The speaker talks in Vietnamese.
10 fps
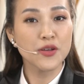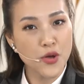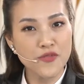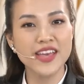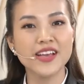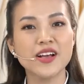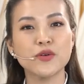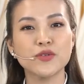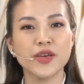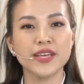Thưa quý vị,
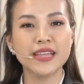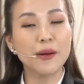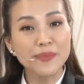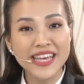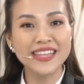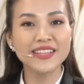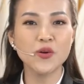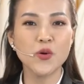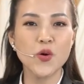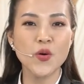câu chuyện thâm
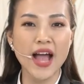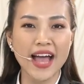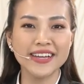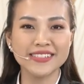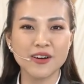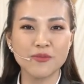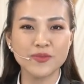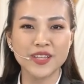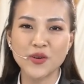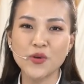kín của cô gái
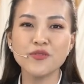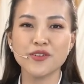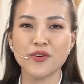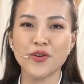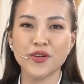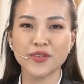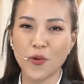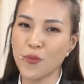trong tình huống vừa rồi